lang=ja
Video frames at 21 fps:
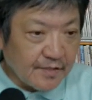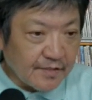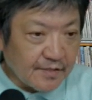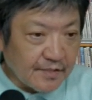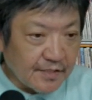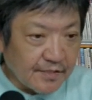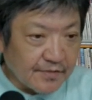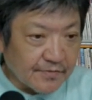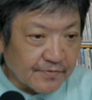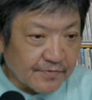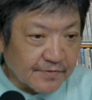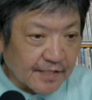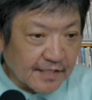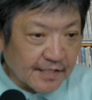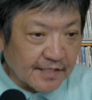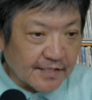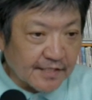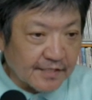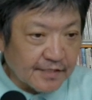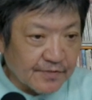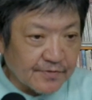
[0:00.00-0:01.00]

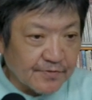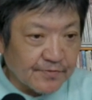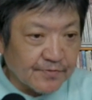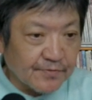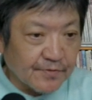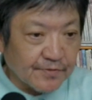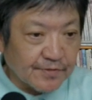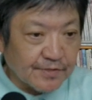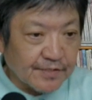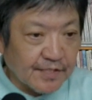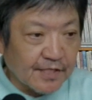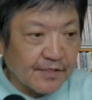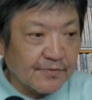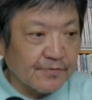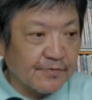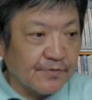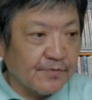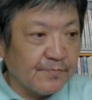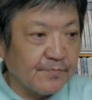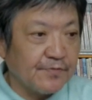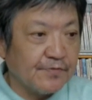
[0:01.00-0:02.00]
27日15時
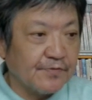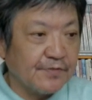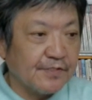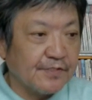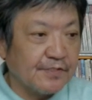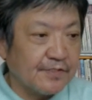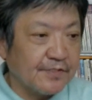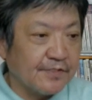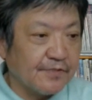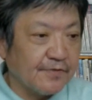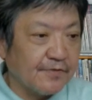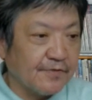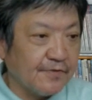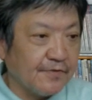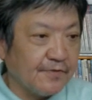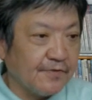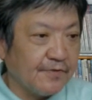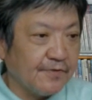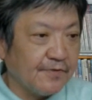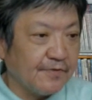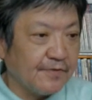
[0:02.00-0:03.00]
34分ですけ
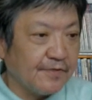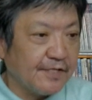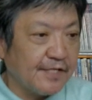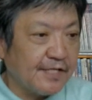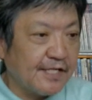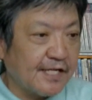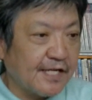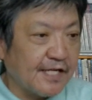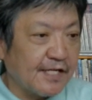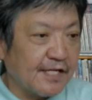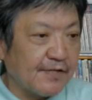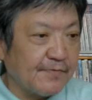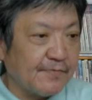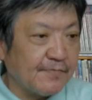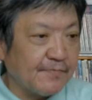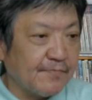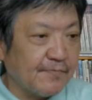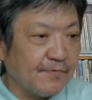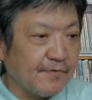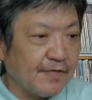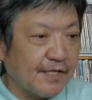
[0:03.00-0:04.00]
ど、理解
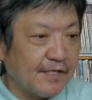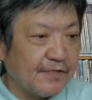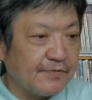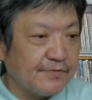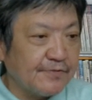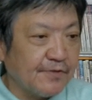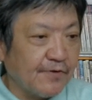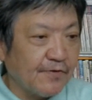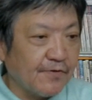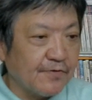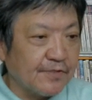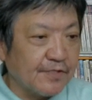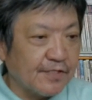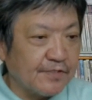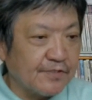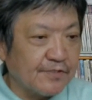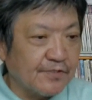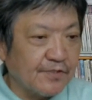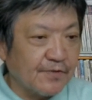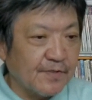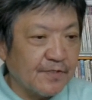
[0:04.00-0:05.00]
を得るように
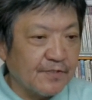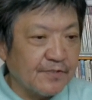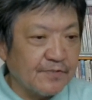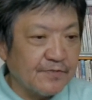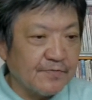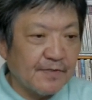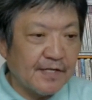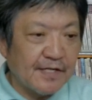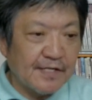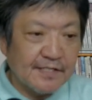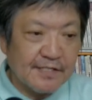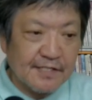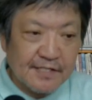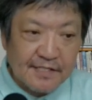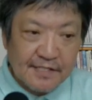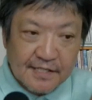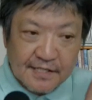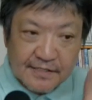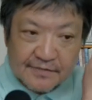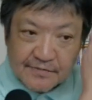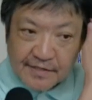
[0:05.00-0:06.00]
努める
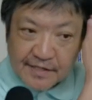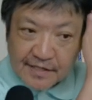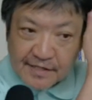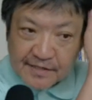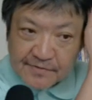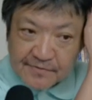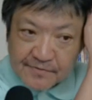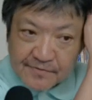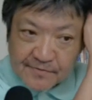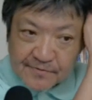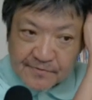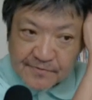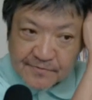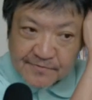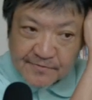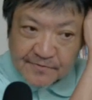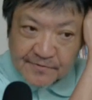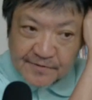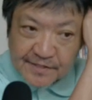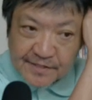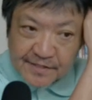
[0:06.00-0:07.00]
マイナカード返納の
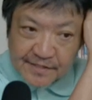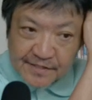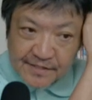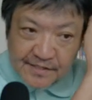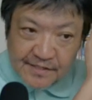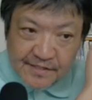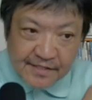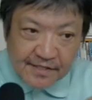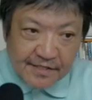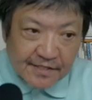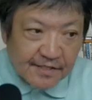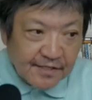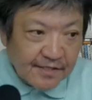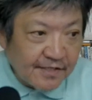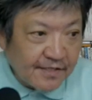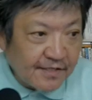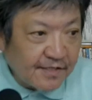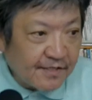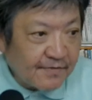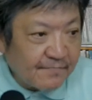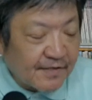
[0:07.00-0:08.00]
動きに
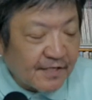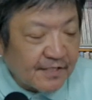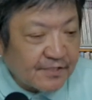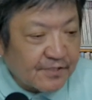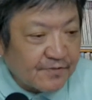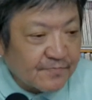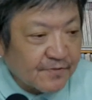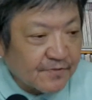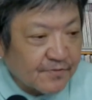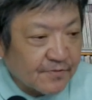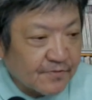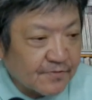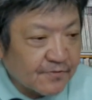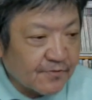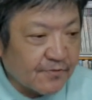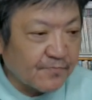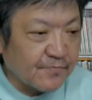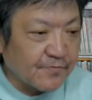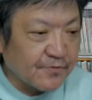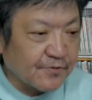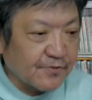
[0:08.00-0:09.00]
松本総
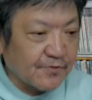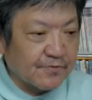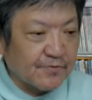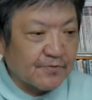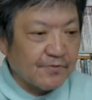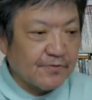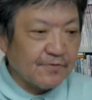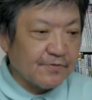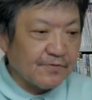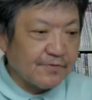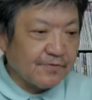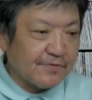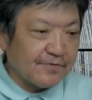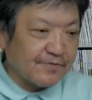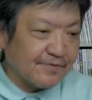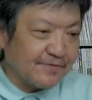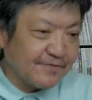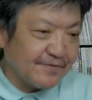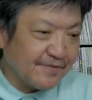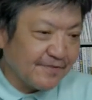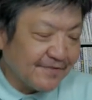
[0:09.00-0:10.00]
務省とい
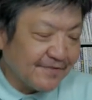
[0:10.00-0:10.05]
う